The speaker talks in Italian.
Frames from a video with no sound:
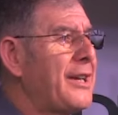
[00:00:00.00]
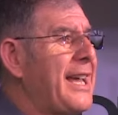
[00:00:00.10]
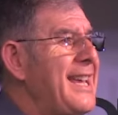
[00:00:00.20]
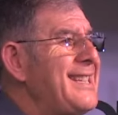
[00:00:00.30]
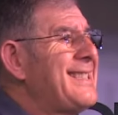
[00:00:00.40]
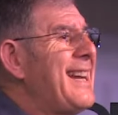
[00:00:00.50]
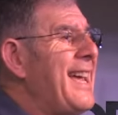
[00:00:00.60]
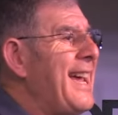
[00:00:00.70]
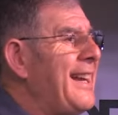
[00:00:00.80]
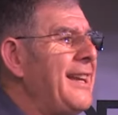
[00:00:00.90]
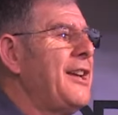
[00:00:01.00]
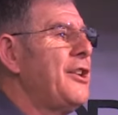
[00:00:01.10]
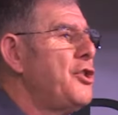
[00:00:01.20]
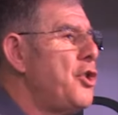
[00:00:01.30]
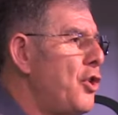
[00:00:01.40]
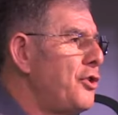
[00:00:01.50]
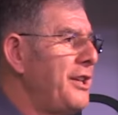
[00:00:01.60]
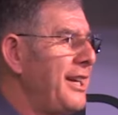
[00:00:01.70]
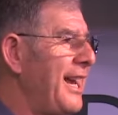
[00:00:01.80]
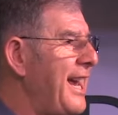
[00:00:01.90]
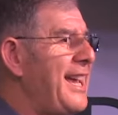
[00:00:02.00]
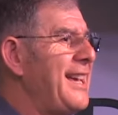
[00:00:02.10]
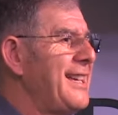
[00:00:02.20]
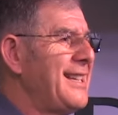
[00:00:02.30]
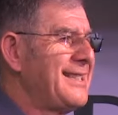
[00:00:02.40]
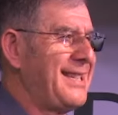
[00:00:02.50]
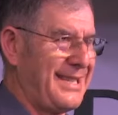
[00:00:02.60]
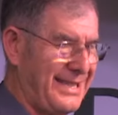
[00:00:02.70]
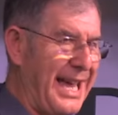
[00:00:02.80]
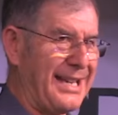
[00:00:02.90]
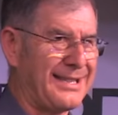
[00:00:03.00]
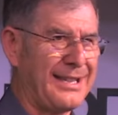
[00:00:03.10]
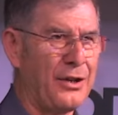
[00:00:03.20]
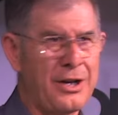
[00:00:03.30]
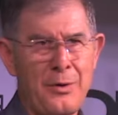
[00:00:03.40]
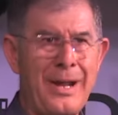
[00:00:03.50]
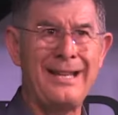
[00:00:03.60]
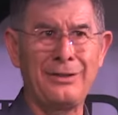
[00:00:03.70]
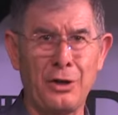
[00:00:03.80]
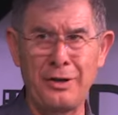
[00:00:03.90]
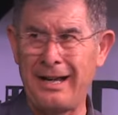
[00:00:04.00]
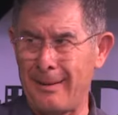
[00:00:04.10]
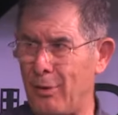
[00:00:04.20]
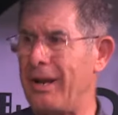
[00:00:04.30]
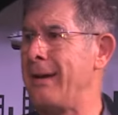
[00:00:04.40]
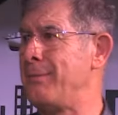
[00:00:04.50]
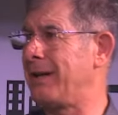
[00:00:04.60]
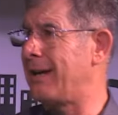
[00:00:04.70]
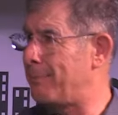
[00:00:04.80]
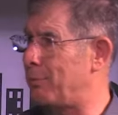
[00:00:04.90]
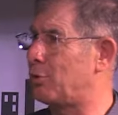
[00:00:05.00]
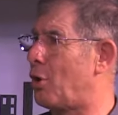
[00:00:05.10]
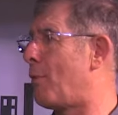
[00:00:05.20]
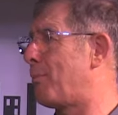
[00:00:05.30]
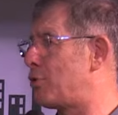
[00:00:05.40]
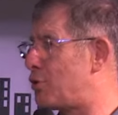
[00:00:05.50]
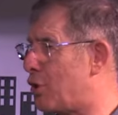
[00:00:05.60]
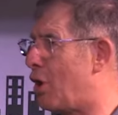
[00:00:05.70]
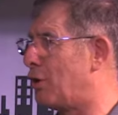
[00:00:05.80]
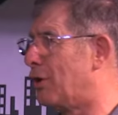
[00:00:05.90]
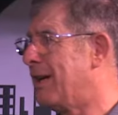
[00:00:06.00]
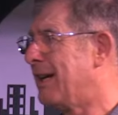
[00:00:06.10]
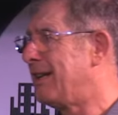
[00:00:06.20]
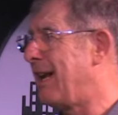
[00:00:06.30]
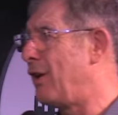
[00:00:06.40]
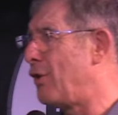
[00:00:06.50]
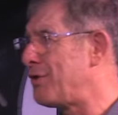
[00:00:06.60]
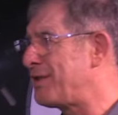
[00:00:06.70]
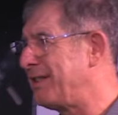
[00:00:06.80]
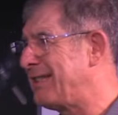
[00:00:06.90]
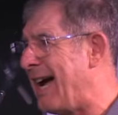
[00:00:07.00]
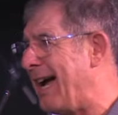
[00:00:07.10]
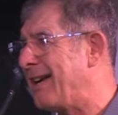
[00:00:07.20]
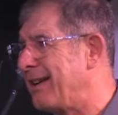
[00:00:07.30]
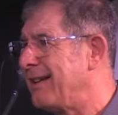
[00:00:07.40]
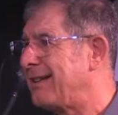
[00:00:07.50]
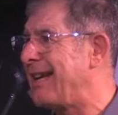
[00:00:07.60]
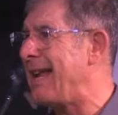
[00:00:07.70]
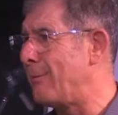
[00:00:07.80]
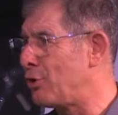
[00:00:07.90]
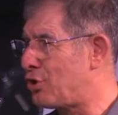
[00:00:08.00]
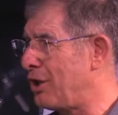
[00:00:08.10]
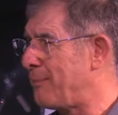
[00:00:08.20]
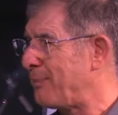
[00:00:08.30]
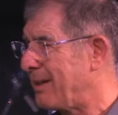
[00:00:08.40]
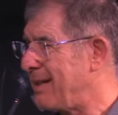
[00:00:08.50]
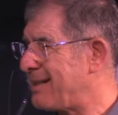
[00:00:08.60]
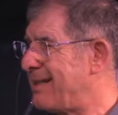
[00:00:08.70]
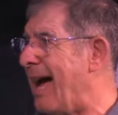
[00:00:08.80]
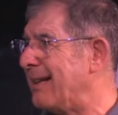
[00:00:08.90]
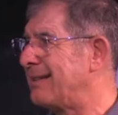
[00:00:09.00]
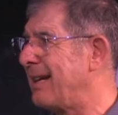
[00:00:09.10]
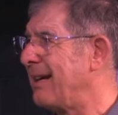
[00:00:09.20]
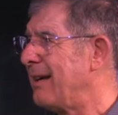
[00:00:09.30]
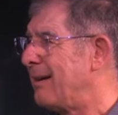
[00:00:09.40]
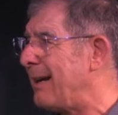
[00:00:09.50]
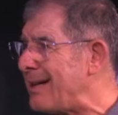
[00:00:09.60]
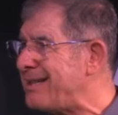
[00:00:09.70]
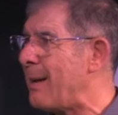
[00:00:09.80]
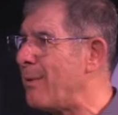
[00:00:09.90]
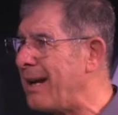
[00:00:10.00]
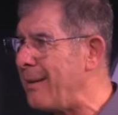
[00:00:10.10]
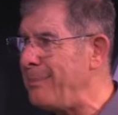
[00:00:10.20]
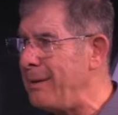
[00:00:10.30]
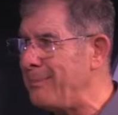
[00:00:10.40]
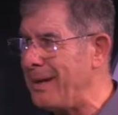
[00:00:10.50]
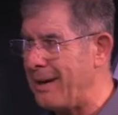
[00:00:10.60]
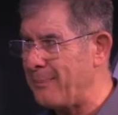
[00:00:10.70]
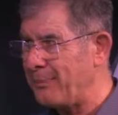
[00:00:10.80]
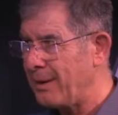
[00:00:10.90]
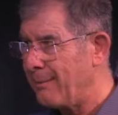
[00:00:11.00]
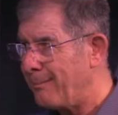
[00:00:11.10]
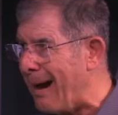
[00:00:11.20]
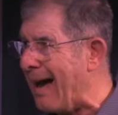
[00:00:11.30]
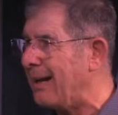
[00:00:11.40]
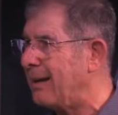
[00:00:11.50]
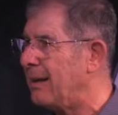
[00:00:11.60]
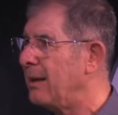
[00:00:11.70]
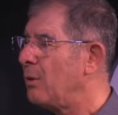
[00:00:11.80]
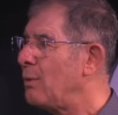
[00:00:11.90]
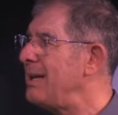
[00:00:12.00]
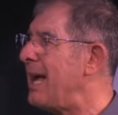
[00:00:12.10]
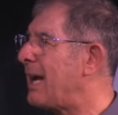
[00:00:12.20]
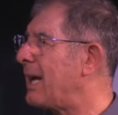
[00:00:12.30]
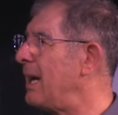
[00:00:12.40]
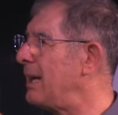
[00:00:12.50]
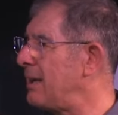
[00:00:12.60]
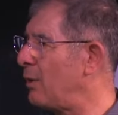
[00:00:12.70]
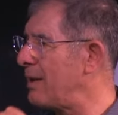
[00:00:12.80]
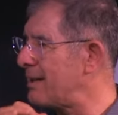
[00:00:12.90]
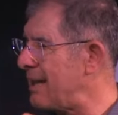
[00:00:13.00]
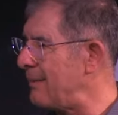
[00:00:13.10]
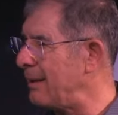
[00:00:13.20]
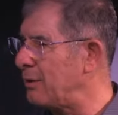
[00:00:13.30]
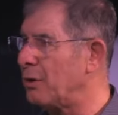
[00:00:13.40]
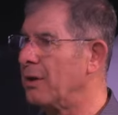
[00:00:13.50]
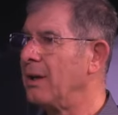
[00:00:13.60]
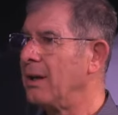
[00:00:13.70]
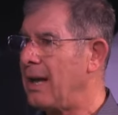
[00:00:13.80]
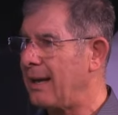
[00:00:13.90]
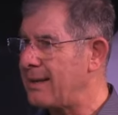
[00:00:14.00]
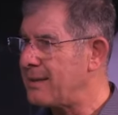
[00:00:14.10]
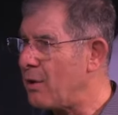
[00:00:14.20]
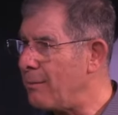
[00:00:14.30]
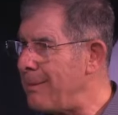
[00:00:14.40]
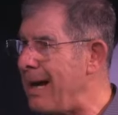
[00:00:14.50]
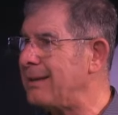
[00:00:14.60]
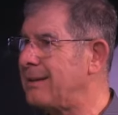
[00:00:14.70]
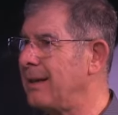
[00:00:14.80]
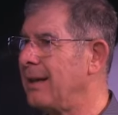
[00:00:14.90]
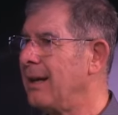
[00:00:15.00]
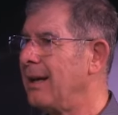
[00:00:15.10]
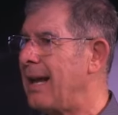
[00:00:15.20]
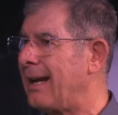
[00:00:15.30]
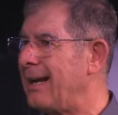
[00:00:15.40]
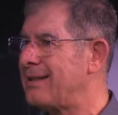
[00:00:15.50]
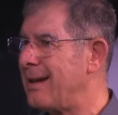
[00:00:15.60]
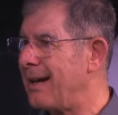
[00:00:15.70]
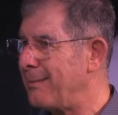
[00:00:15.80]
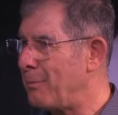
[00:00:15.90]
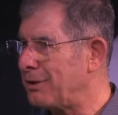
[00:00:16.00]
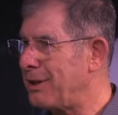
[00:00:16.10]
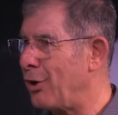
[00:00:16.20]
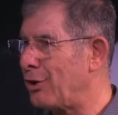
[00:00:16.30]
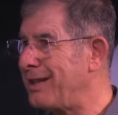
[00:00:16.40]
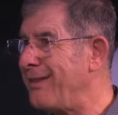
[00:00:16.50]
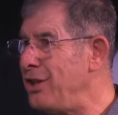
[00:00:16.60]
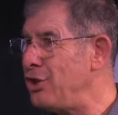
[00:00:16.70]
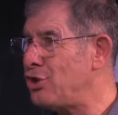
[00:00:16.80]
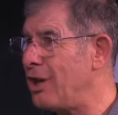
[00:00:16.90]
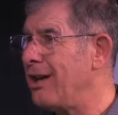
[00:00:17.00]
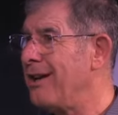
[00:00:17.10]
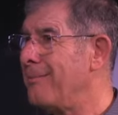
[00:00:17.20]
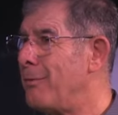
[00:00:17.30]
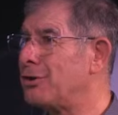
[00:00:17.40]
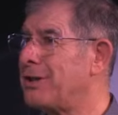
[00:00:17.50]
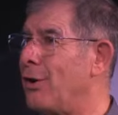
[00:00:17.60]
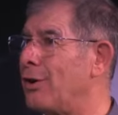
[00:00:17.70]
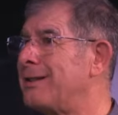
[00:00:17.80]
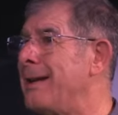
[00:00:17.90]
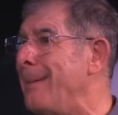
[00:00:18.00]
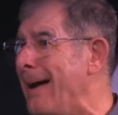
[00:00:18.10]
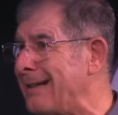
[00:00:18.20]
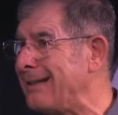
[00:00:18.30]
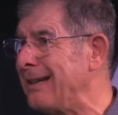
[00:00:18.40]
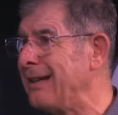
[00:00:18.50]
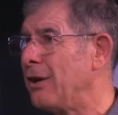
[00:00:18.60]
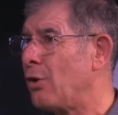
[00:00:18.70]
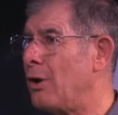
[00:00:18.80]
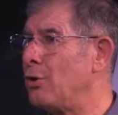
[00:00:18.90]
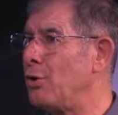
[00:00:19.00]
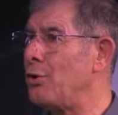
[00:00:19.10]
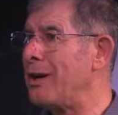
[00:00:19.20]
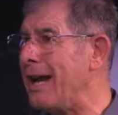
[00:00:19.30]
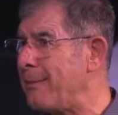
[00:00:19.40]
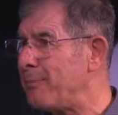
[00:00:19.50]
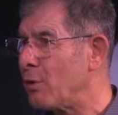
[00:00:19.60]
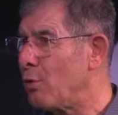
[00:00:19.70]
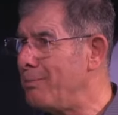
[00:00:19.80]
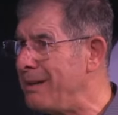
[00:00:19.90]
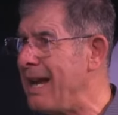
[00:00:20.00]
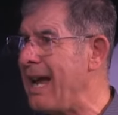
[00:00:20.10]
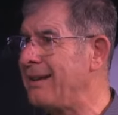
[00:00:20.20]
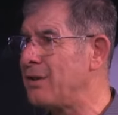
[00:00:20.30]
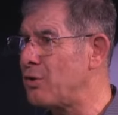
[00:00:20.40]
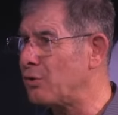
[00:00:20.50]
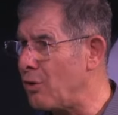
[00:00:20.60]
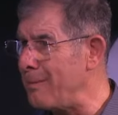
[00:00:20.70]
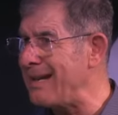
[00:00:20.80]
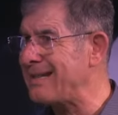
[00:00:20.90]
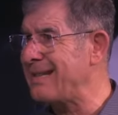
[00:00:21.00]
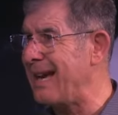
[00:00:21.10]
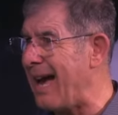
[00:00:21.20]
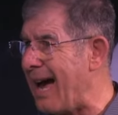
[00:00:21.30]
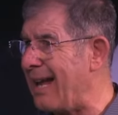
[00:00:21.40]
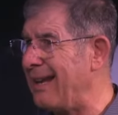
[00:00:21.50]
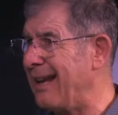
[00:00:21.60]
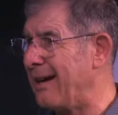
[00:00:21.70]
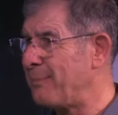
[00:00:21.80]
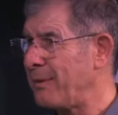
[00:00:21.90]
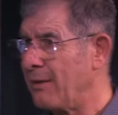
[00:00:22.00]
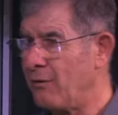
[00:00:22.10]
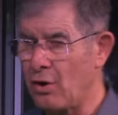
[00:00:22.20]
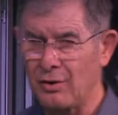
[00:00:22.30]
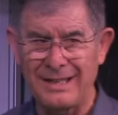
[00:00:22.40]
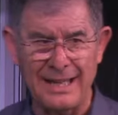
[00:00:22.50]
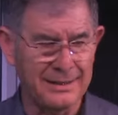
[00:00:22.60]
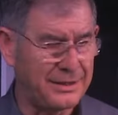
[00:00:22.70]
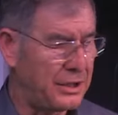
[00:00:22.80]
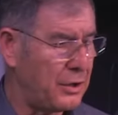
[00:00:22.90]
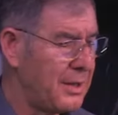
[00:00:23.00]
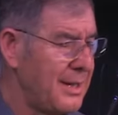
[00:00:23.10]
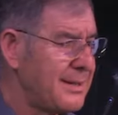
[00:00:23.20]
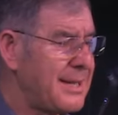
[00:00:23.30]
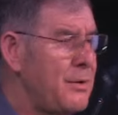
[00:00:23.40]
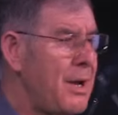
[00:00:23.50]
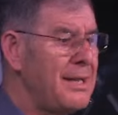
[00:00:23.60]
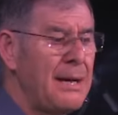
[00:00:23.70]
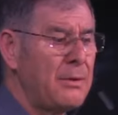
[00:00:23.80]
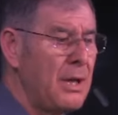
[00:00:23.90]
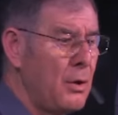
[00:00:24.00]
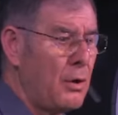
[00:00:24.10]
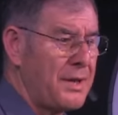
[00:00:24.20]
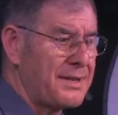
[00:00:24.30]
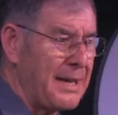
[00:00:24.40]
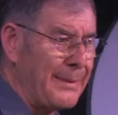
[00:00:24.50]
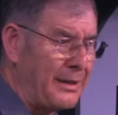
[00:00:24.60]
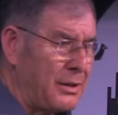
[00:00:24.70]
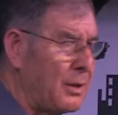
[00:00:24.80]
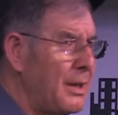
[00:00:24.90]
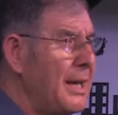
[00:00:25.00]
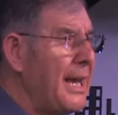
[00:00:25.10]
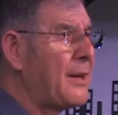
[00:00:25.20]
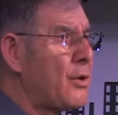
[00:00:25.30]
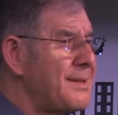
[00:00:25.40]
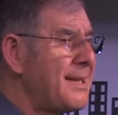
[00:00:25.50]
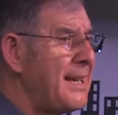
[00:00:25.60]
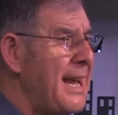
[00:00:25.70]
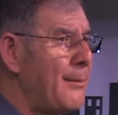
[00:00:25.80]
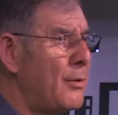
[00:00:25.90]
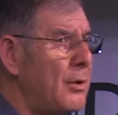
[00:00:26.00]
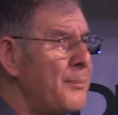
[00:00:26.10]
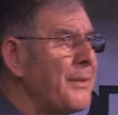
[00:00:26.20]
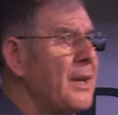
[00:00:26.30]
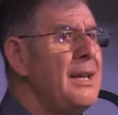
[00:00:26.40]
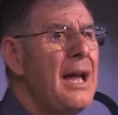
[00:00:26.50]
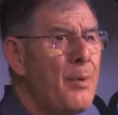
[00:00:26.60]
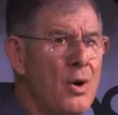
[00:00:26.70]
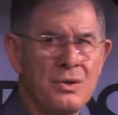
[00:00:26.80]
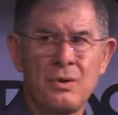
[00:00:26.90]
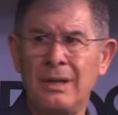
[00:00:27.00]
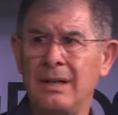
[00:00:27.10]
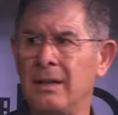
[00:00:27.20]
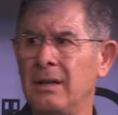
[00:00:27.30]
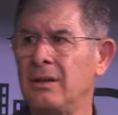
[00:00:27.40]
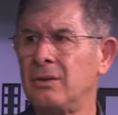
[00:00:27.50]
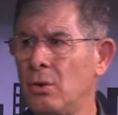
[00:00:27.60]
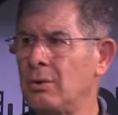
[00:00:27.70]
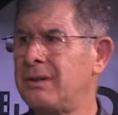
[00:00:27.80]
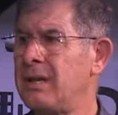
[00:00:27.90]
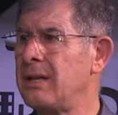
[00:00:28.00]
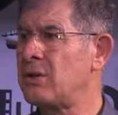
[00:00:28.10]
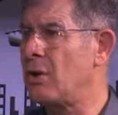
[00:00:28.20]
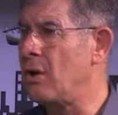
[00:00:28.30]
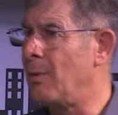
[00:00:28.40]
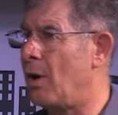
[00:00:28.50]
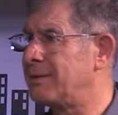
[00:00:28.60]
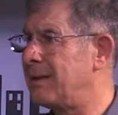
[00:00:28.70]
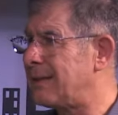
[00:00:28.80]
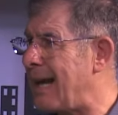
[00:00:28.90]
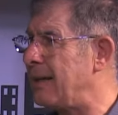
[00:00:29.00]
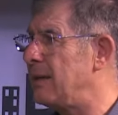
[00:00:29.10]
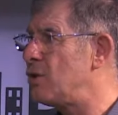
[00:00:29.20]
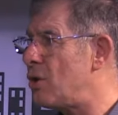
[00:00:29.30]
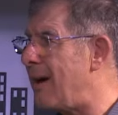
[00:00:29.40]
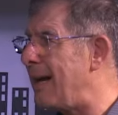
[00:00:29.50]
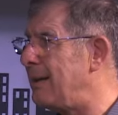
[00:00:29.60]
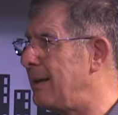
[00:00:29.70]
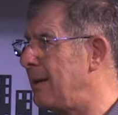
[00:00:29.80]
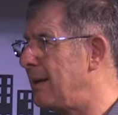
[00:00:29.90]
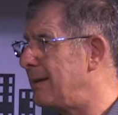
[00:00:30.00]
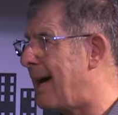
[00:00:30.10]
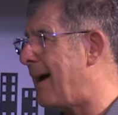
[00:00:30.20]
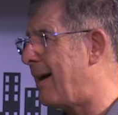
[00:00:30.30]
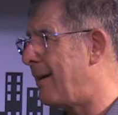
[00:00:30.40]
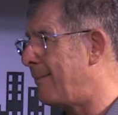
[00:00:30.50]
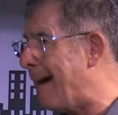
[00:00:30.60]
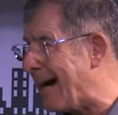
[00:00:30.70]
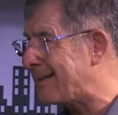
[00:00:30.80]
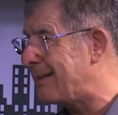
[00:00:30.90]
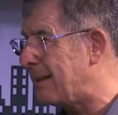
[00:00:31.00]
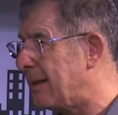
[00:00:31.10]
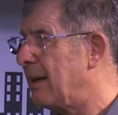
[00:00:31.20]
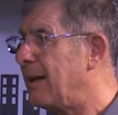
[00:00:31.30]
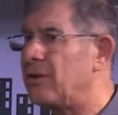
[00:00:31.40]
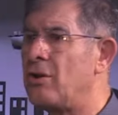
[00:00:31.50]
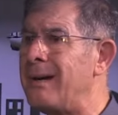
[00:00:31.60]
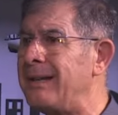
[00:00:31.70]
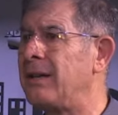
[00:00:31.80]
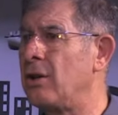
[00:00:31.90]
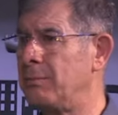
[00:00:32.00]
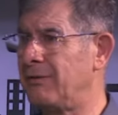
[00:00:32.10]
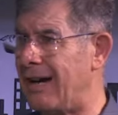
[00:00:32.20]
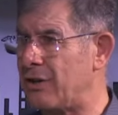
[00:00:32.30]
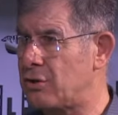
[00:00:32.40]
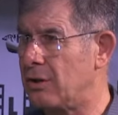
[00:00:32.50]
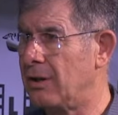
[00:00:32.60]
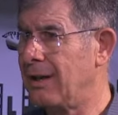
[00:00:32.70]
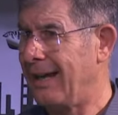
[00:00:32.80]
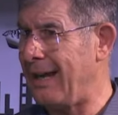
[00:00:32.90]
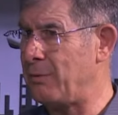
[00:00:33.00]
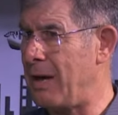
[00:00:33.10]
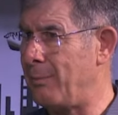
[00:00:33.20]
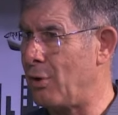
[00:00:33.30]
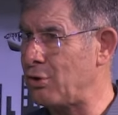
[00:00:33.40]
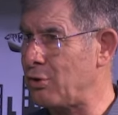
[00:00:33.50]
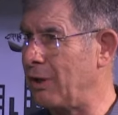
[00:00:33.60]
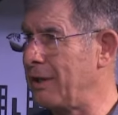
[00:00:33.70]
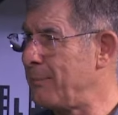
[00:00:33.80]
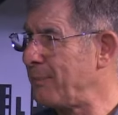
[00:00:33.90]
che Israele non è se stessa. Ora non entro nelle polemiche che purtroppo ci sono nell'università, eh, teniamoci distante, ma lasciamo che la Bibbia parli. Quindi anche nell'Antico Testamento la Chiesa combatte, la Chiesa molte volte vince, molte volte perde quando non è ubbidiente, sottomessa alla volontà di Dio. Se noi andiamo nel Nuovo Testamento e consideriamo gli apostoli, tutti sono morti, tranne Giovanni da martire. La domanda che io vi faccio, erano apostoli?